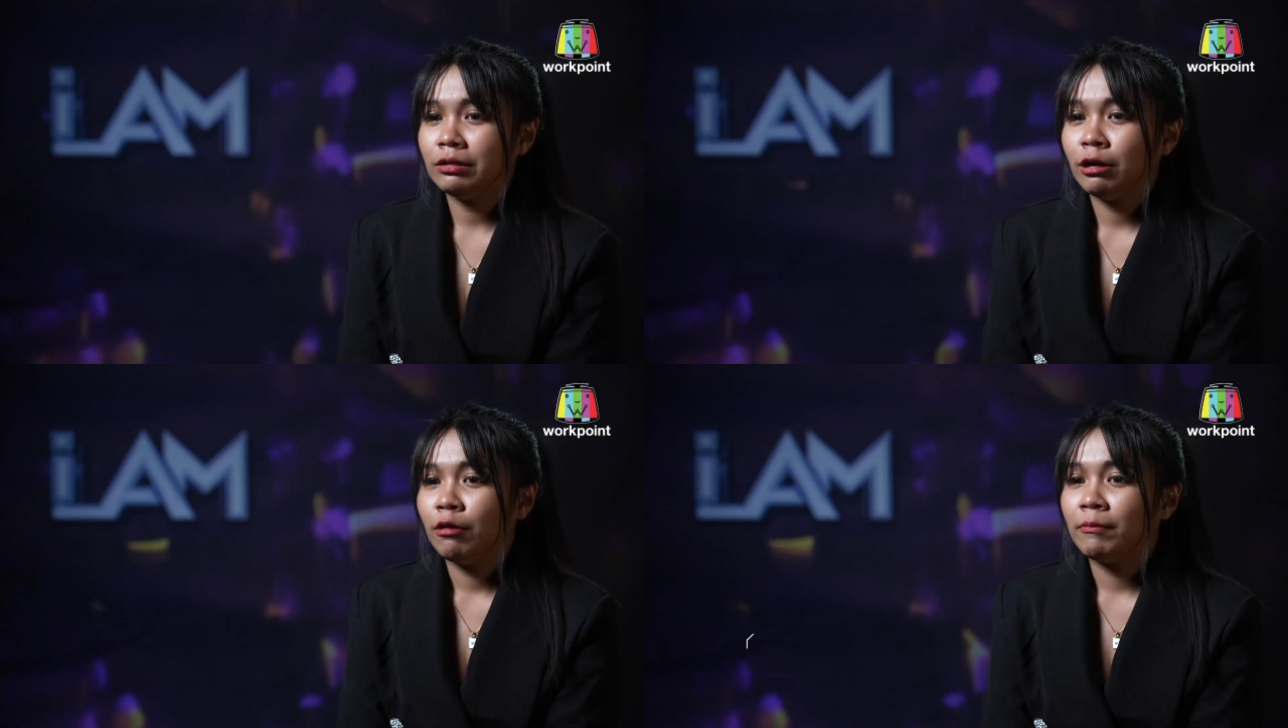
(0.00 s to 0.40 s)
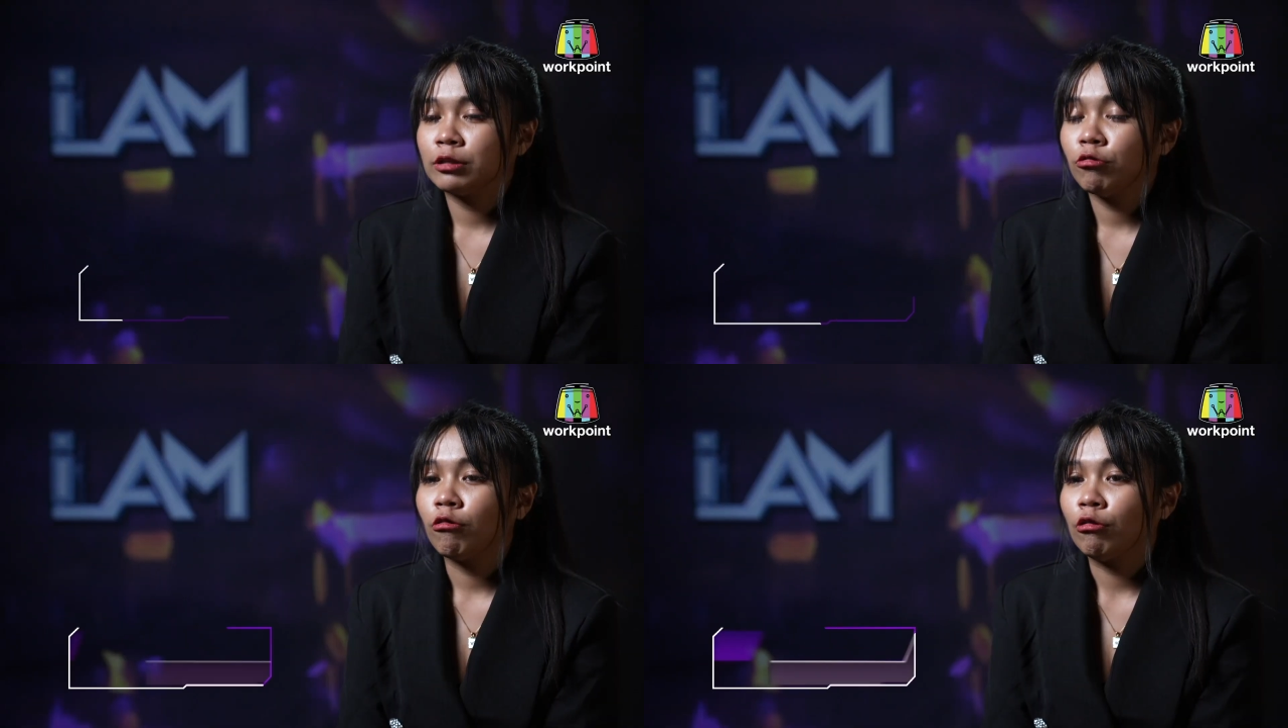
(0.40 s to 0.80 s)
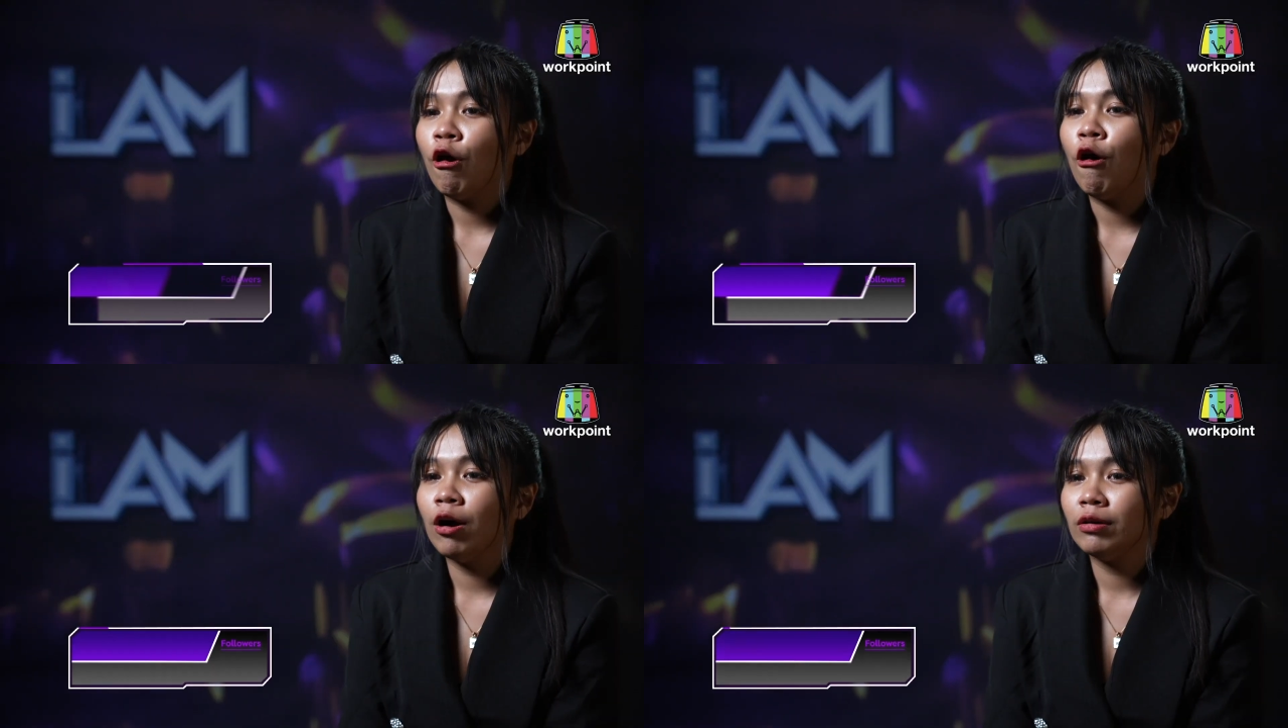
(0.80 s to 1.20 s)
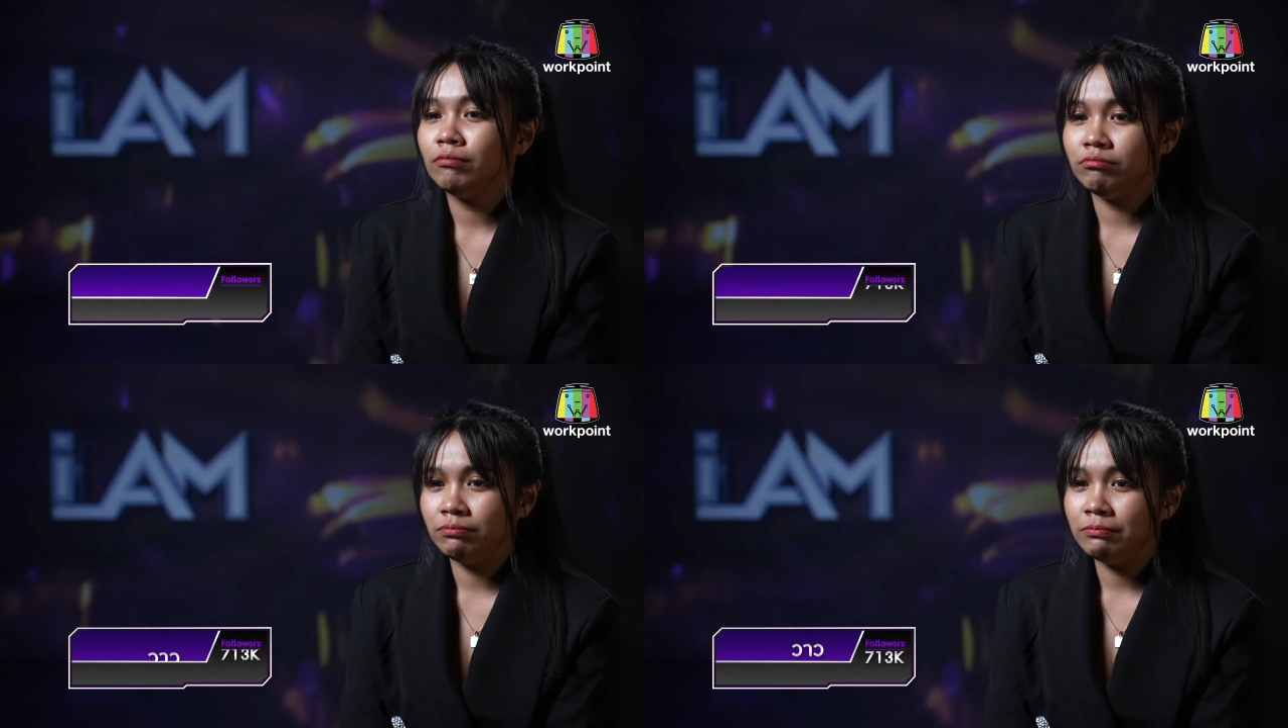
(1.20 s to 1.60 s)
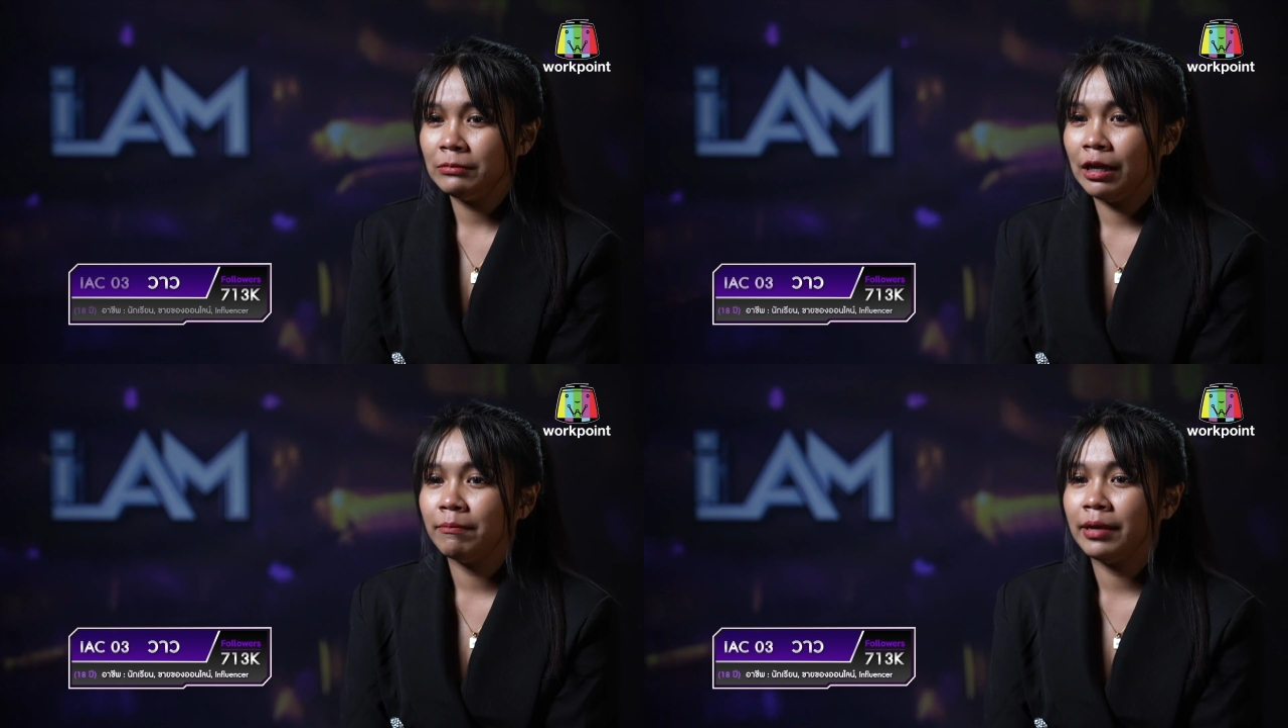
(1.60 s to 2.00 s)
เดินมาส่งน้อง
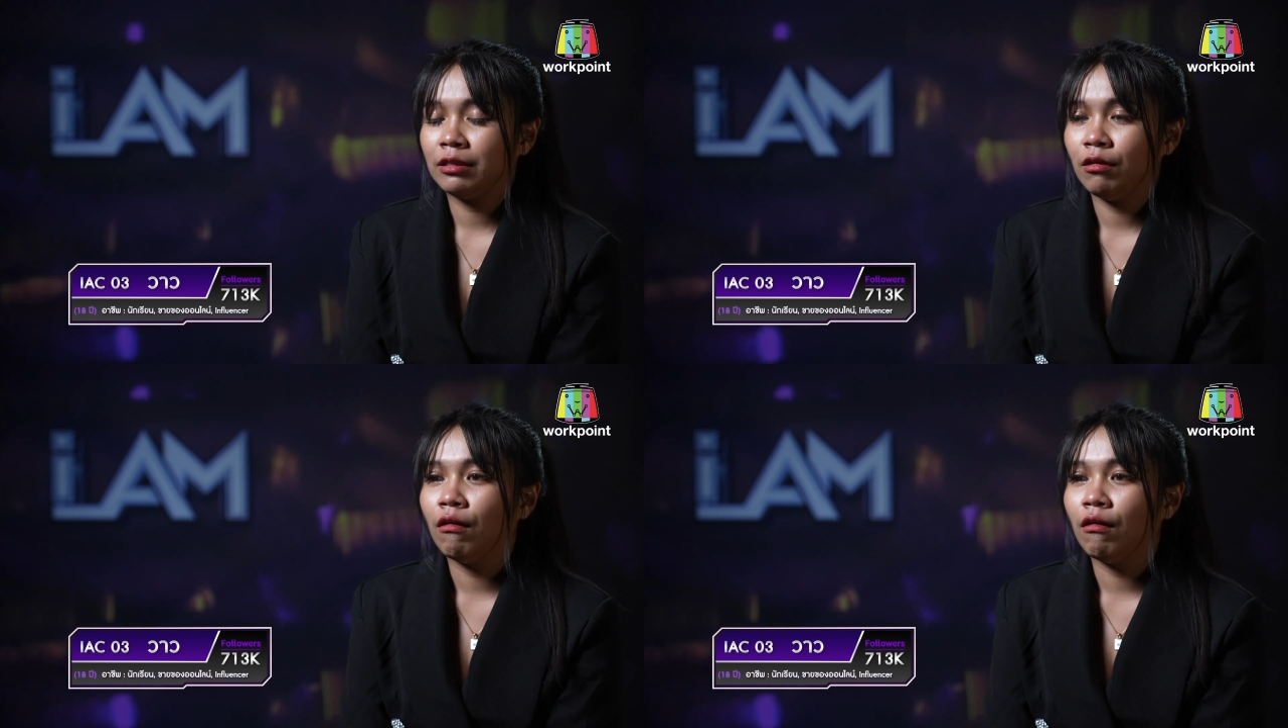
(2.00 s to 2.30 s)
ให้ไป